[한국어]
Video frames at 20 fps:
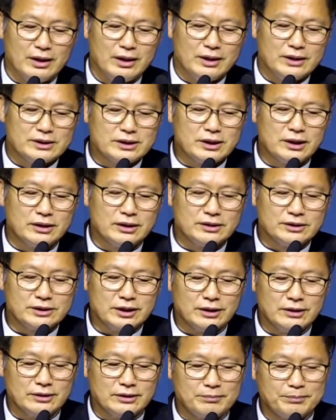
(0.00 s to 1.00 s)

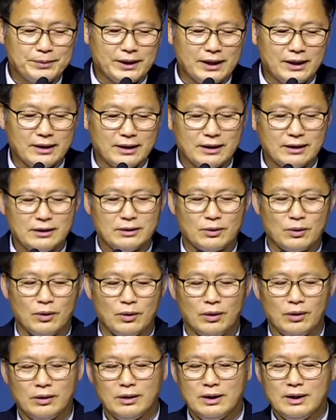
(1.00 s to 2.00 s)

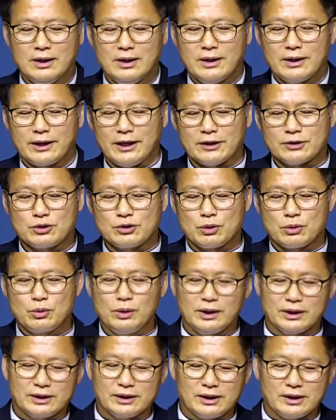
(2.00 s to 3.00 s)
청천벼랑으로 계속
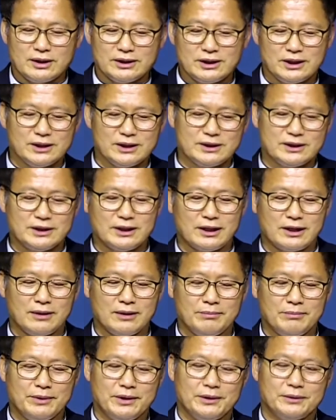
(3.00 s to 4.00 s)
굴러떨어지기
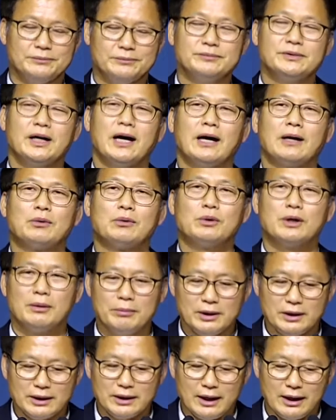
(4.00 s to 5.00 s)
시작합니다. 하루가
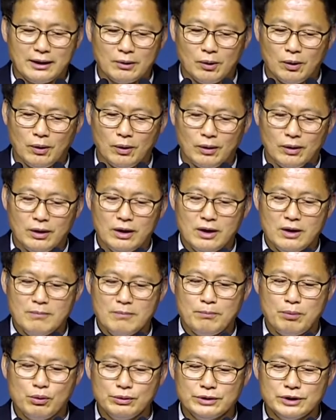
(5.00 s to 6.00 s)
멀다 하고
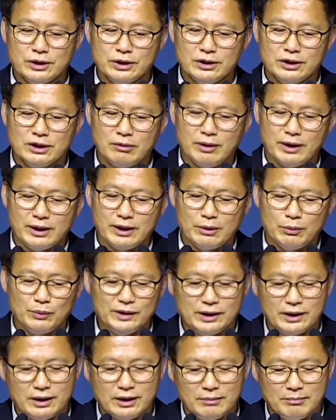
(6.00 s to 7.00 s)
풍전등화의
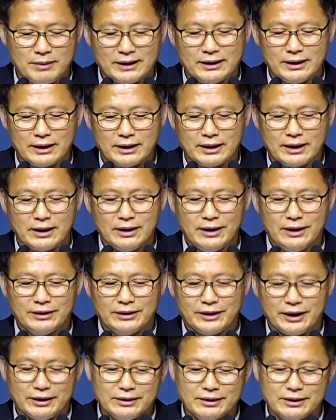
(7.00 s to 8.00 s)
위기를 만나게
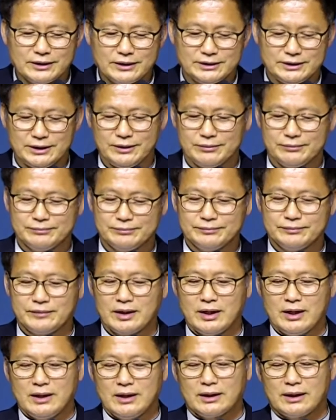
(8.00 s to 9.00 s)
되는 것이에요.
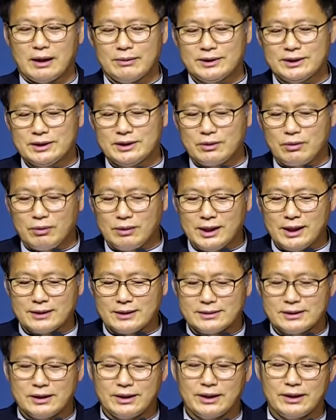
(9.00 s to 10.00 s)
다윗이
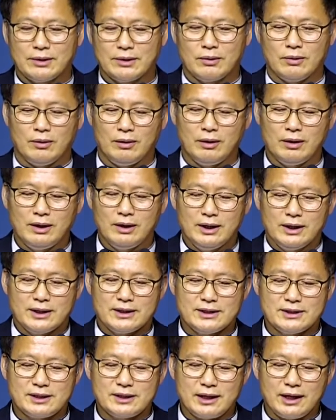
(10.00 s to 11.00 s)
골리앗을 이기고
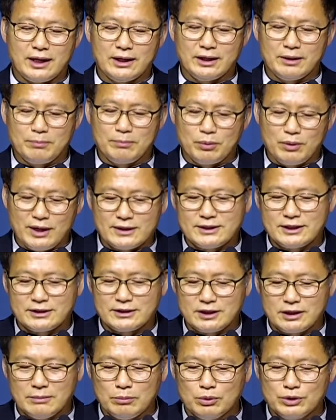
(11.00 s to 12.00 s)
이스라엘이
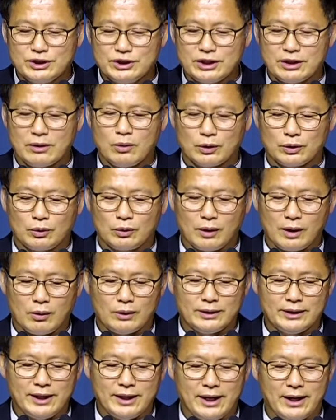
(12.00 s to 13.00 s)
블레셋을 무찌르고 돌아올
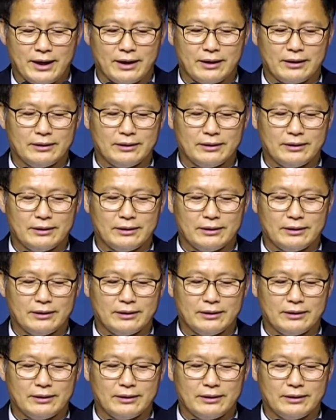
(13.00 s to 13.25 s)
때